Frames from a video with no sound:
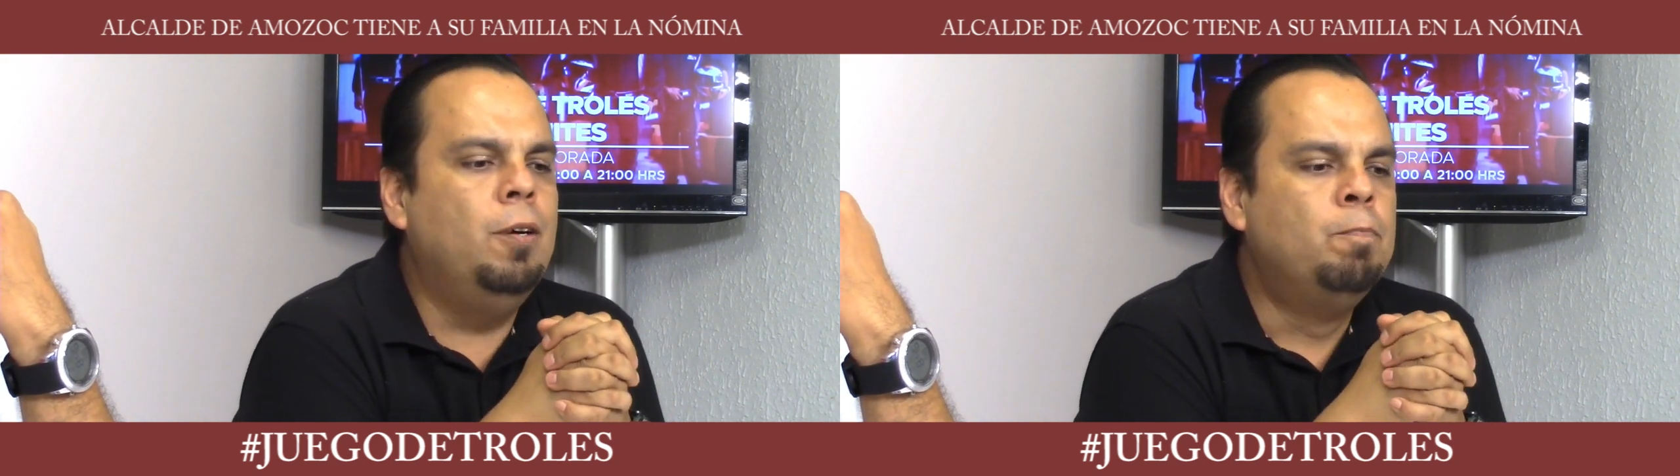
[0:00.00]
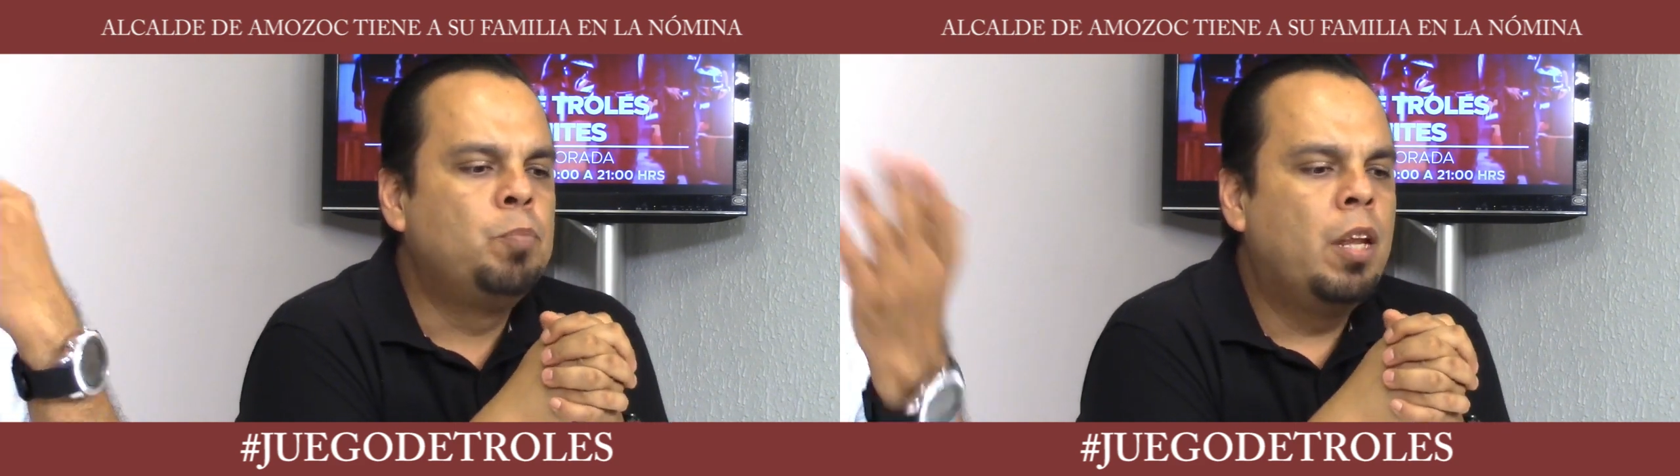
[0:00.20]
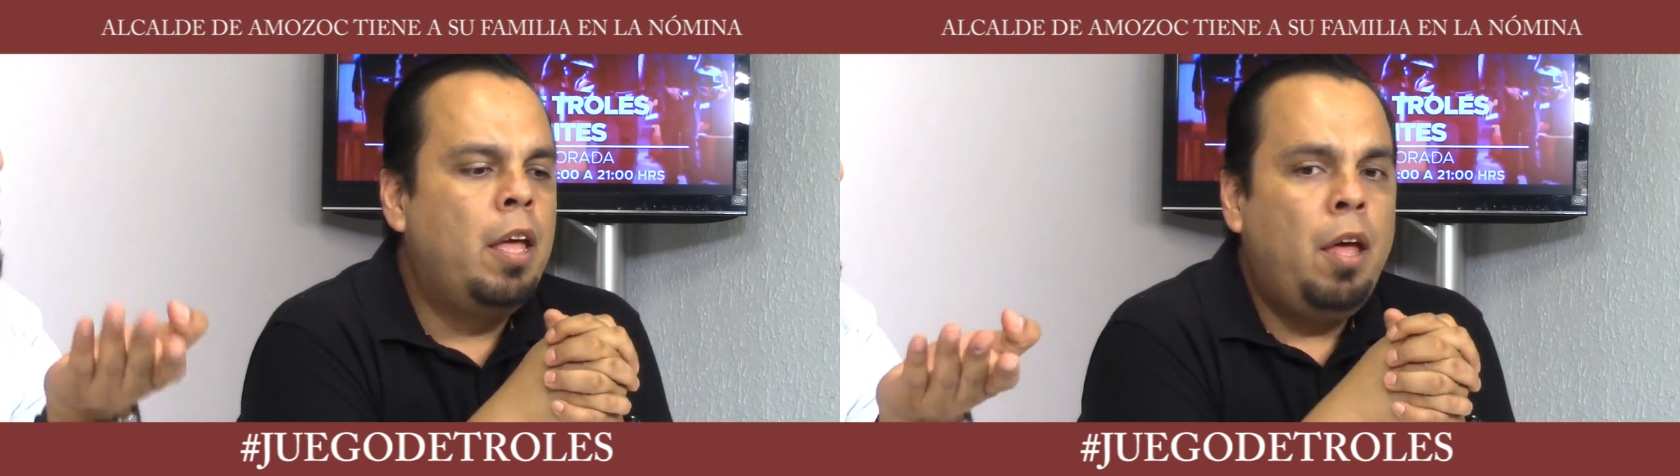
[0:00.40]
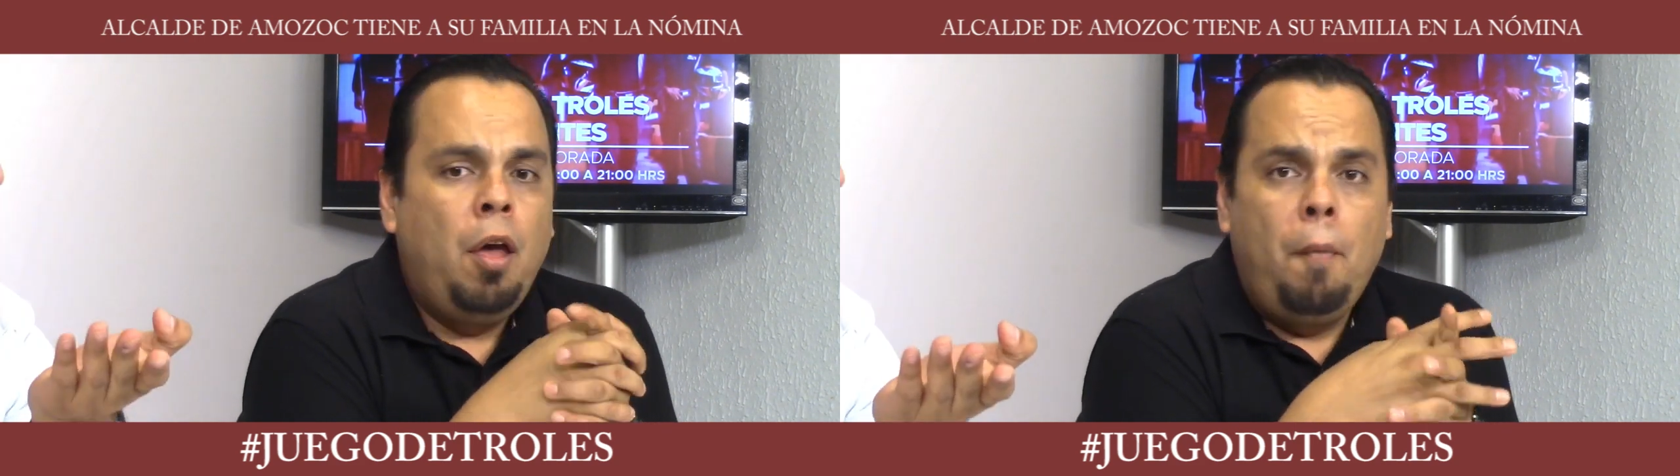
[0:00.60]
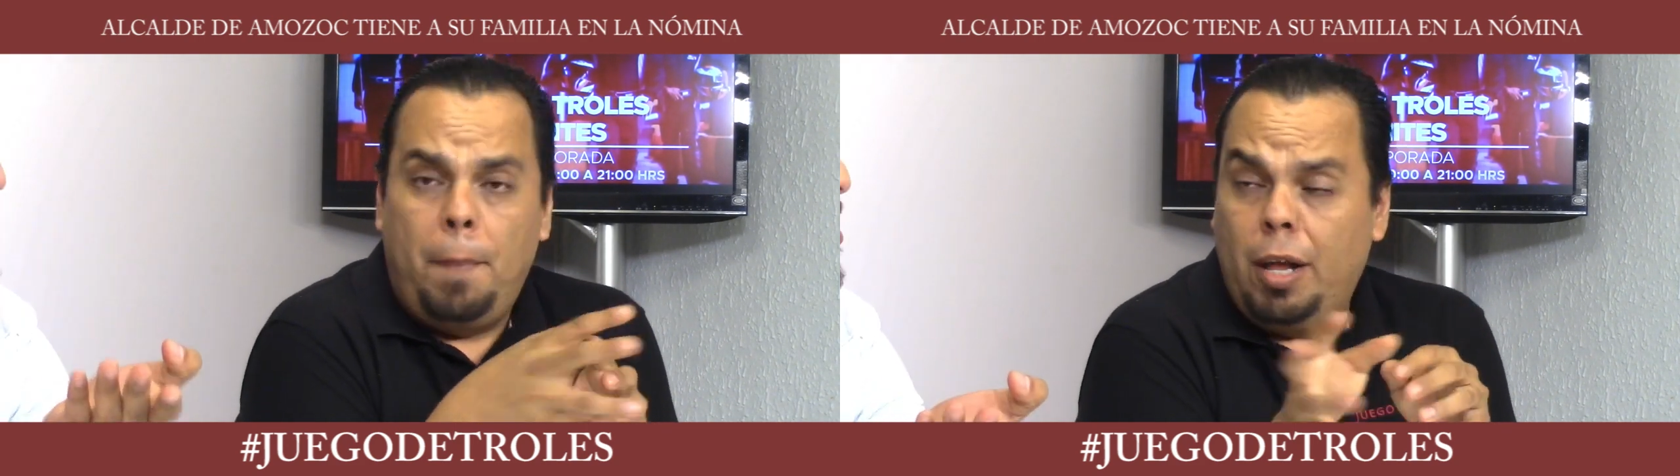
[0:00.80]

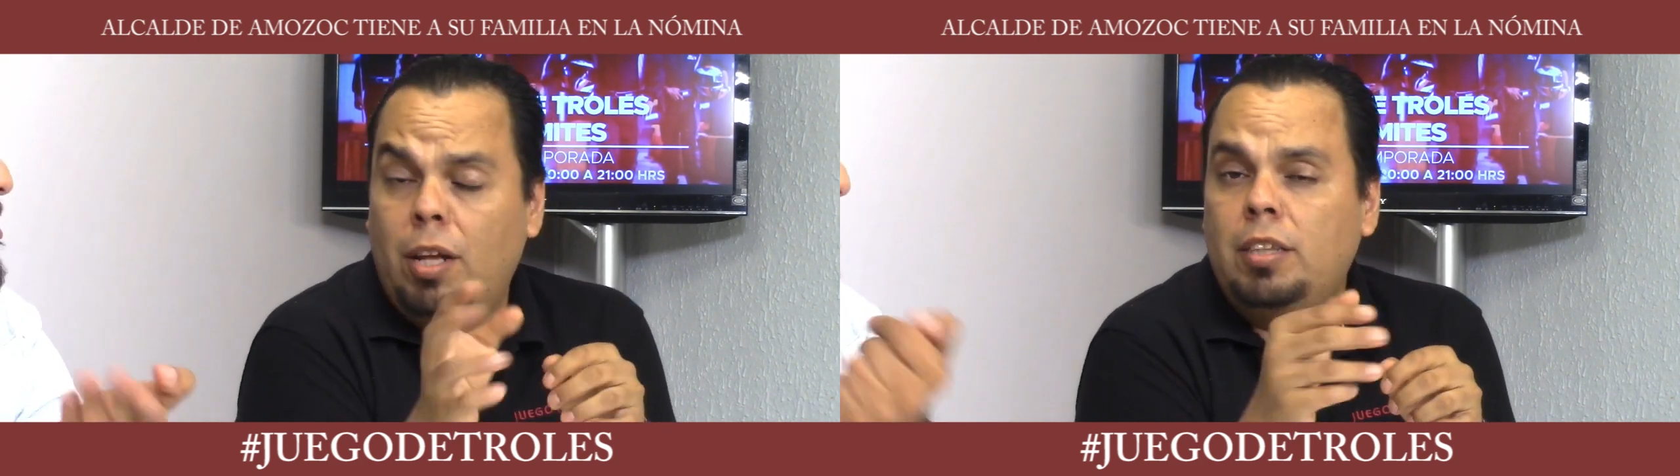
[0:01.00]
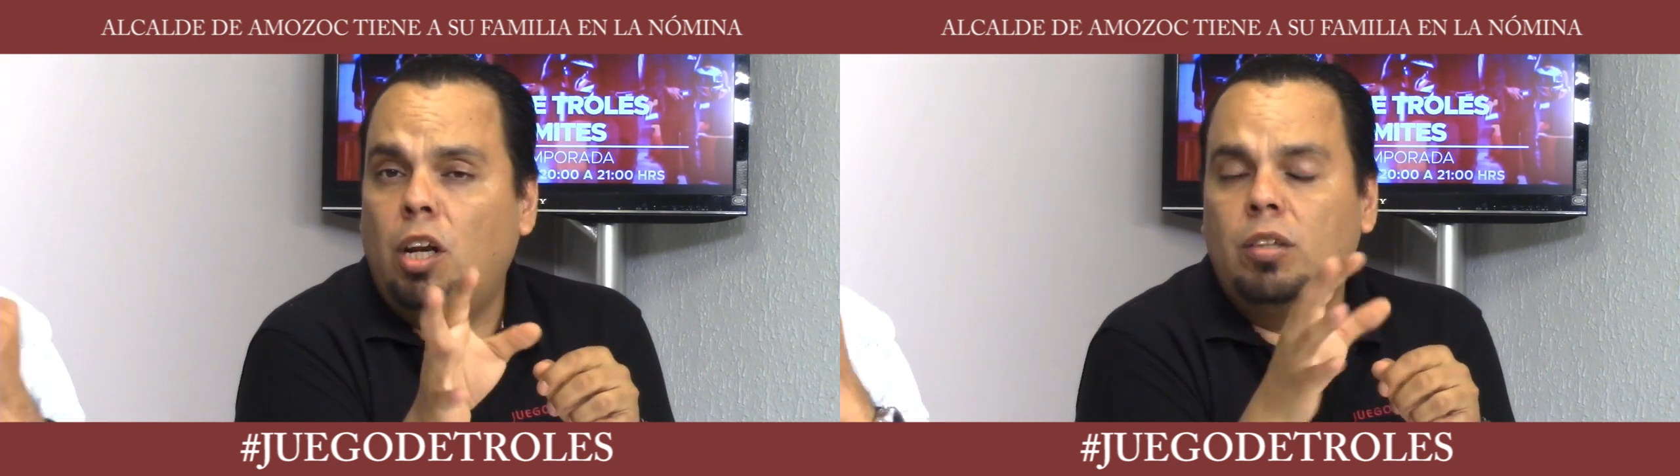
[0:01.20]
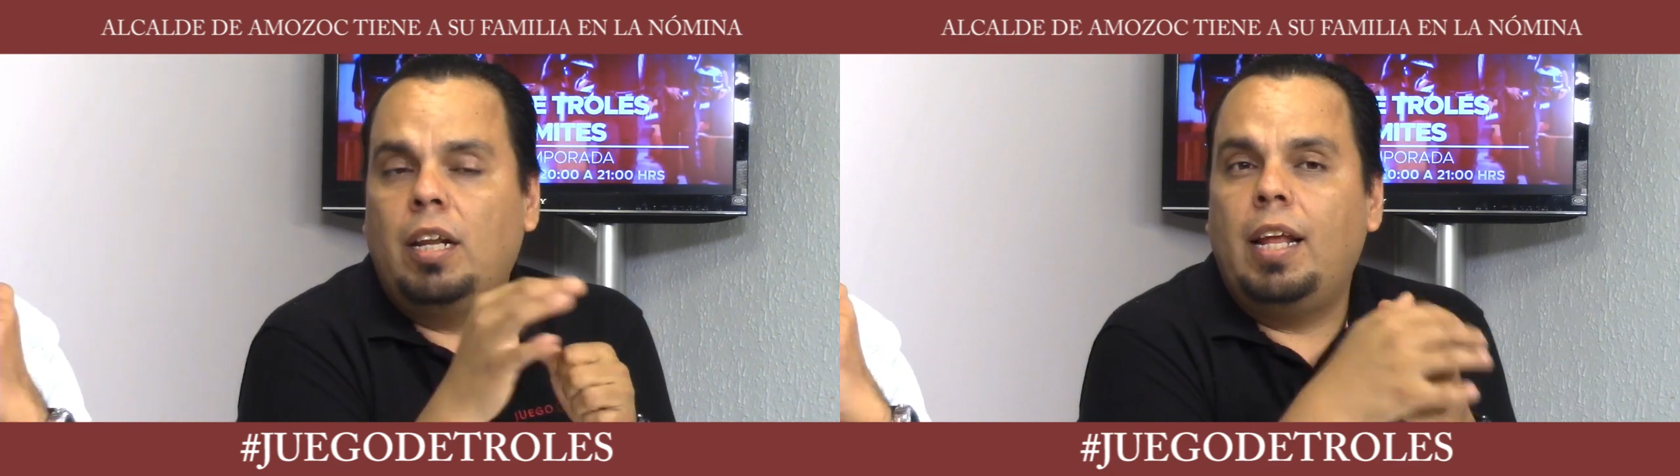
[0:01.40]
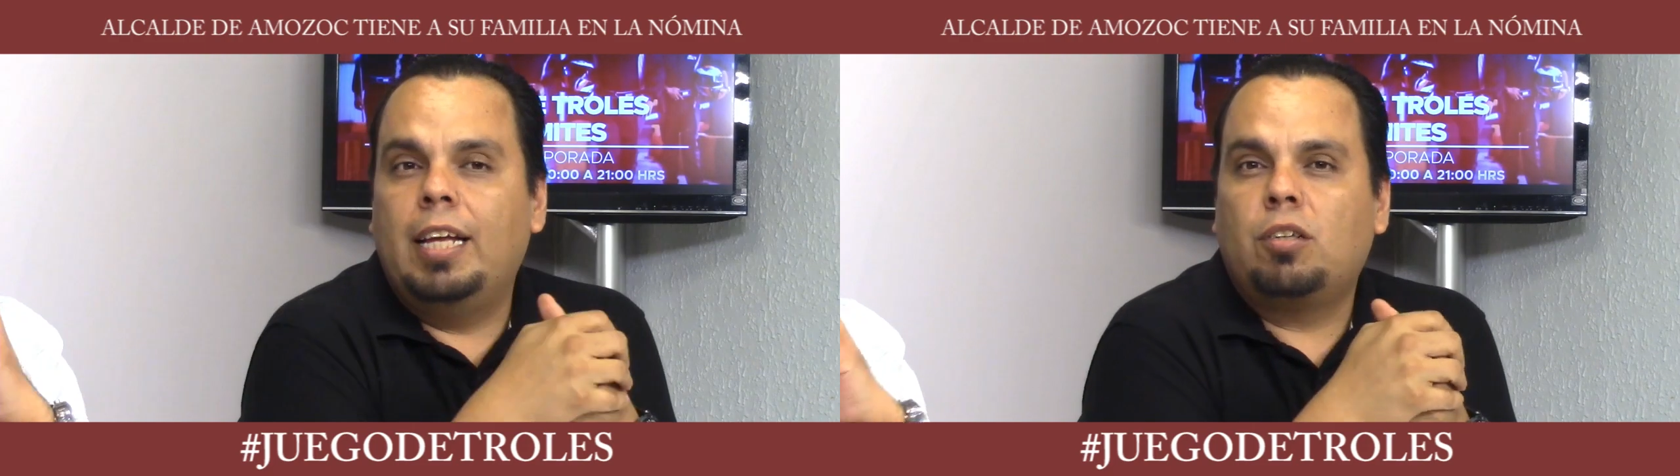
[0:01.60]
Pero entre otras de las